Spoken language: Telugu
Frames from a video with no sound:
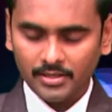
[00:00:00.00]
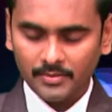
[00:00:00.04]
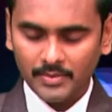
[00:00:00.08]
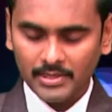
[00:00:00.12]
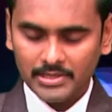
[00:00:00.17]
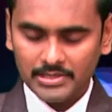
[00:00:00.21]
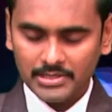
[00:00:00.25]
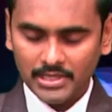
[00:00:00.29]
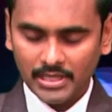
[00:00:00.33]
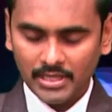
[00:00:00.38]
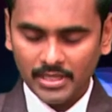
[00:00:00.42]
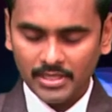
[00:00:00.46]
మీ
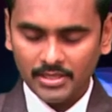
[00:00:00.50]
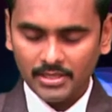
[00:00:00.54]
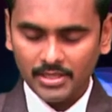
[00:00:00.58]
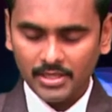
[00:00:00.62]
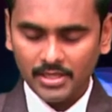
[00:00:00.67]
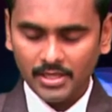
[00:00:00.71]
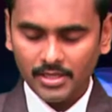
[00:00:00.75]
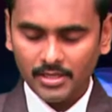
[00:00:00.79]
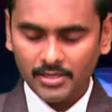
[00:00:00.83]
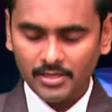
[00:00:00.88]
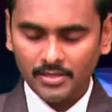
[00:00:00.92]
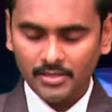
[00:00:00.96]
సన్నిధి
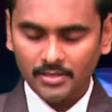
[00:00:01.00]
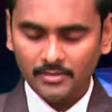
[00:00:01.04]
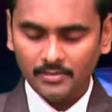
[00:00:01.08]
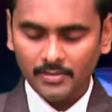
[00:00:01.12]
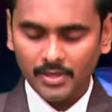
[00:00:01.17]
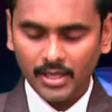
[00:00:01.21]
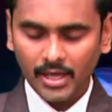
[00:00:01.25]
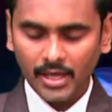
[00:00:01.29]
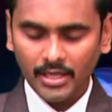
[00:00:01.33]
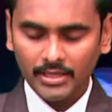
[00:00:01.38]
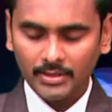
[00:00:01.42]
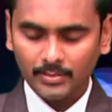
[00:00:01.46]

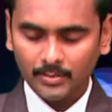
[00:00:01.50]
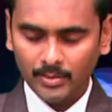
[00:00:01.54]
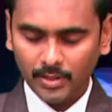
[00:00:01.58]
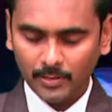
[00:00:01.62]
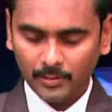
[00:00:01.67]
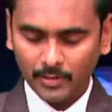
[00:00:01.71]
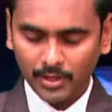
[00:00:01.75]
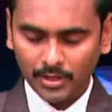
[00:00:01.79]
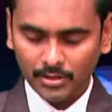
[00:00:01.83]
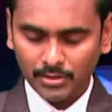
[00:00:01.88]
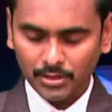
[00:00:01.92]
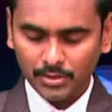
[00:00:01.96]
మీ ఆత్మ
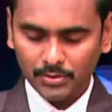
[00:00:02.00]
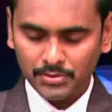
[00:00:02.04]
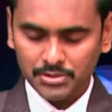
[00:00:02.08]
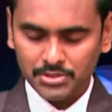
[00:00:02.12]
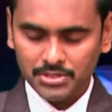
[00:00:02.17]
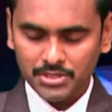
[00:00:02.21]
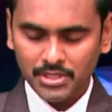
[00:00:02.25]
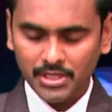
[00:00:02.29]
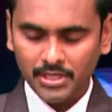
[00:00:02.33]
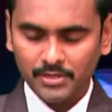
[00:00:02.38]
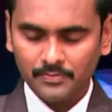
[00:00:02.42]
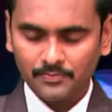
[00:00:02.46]
మాతో
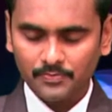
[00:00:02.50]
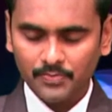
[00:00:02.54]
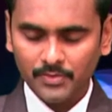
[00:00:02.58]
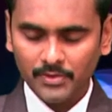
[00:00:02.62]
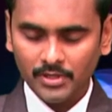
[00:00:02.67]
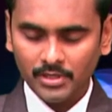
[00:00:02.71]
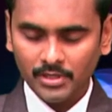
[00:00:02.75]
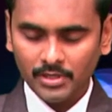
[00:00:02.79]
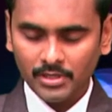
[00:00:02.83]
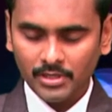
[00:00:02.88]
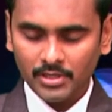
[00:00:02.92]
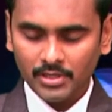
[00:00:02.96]
ఉంచి
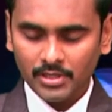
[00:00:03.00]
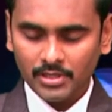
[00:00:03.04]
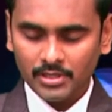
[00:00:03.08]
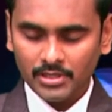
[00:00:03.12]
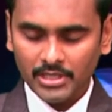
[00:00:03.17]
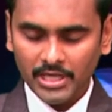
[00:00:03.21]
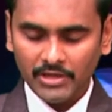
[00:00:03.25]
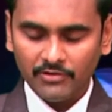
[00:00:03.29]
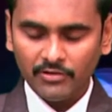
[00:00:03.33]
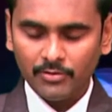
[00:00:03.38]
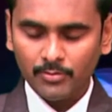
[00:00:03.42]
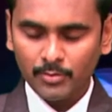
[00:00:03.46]

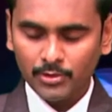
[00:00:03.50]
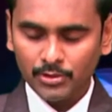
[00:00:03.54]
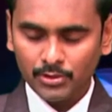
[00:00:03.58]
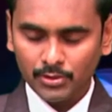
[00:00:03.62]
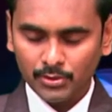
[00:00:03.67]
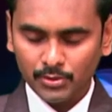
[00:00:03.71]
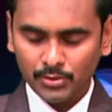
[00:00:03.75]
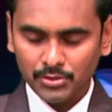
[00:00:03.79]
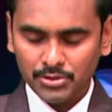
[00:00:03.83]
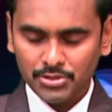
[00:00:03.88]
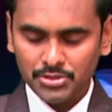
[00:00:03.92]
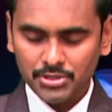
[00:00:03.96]
టీవీ ముందు
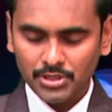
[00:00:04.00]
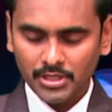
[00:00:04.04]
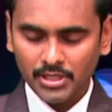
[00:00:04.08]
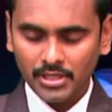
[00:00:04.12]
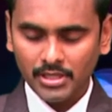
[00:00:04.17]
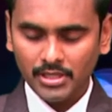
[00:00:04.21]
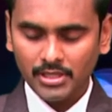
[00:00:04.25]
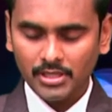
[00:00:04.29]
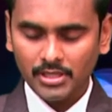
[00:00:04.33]
కూర్చొని